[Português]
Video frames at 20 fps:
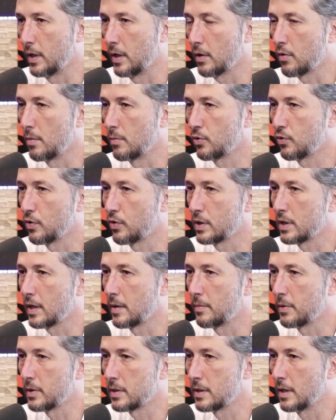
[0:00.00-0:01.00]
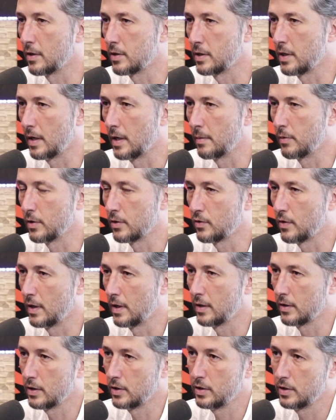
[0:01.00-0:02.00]
como se fosse a capacidade do cérebro. Eles
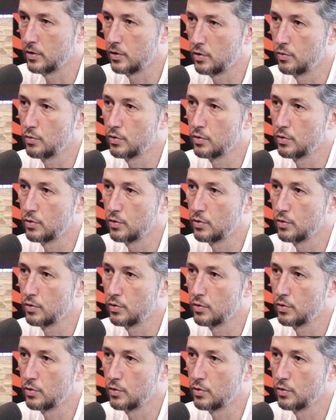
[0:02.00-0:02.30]
falam que a gente